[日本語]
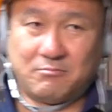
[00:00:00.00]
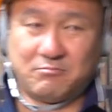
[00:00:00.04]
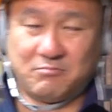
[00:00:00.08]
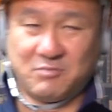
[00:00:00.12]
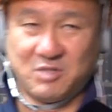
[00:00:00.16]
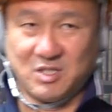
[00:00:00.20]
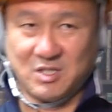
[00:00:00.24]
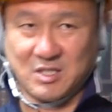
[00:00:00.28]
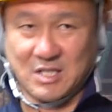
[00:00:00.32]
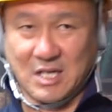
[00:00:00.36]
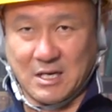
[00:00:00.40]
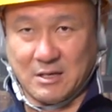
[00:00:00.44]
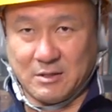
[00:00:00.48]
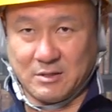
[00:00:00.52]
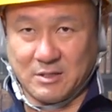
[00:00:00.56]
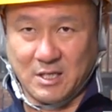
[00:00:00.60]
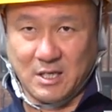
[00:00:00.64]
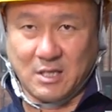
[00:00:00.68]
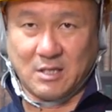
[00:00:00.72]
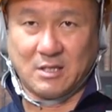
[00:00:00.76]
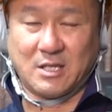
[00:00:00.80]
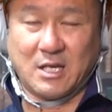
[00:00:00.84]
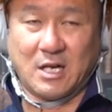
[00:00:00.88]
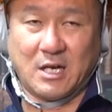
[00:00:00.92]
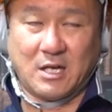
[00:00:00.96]
みんな
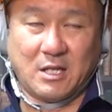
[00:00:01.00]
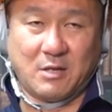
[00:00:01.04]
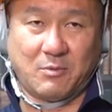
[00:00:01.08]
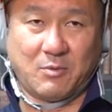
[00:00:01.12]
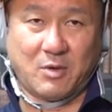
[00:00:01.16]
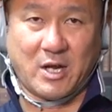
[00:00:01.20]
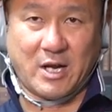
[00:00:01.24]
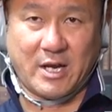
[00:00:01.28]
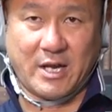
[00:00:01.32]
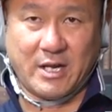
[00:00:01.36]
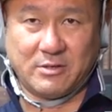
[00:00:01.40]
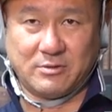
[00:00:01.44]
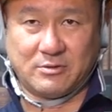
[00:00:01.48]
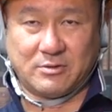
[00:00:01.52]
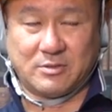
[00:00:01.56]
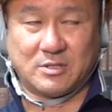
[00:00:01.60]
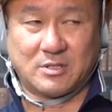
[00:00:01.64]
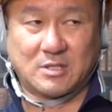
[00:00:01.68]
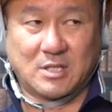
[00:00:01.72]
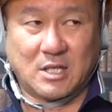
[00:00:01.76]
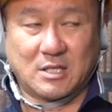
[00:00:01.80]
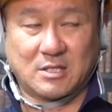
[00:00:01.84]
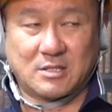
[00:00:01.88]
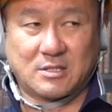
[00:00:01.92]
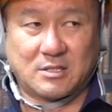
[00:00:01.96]
ね、誰でもやれるって言っ
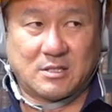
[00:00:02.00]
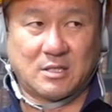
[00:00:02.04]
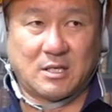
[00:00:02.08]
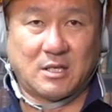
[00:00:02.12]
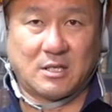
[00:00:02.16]
たら失